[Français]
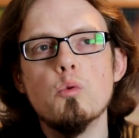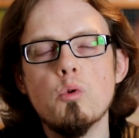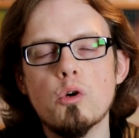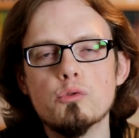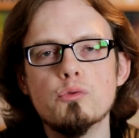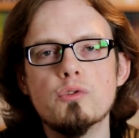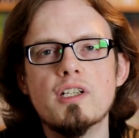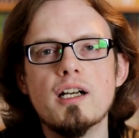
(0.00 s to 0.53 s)
ou
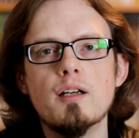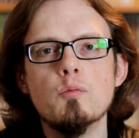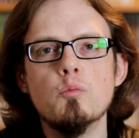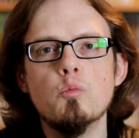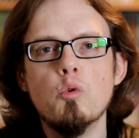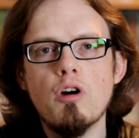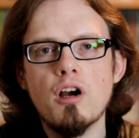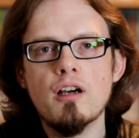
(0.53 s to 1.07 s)
en tout cas,
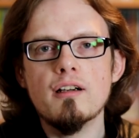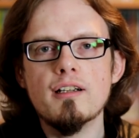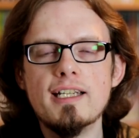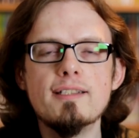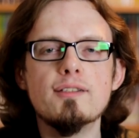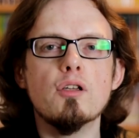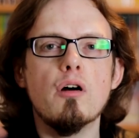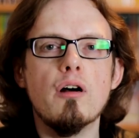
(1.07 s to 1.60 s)
moi,
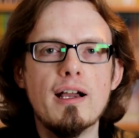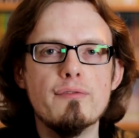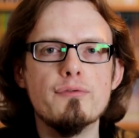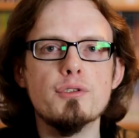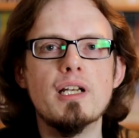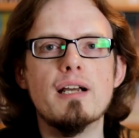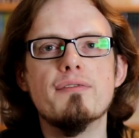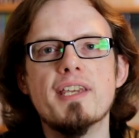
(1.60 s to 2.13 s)
étant un
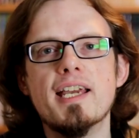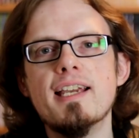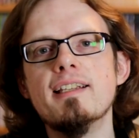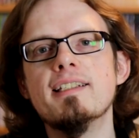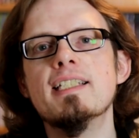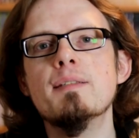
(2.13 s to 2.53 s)
vieux de la vieille,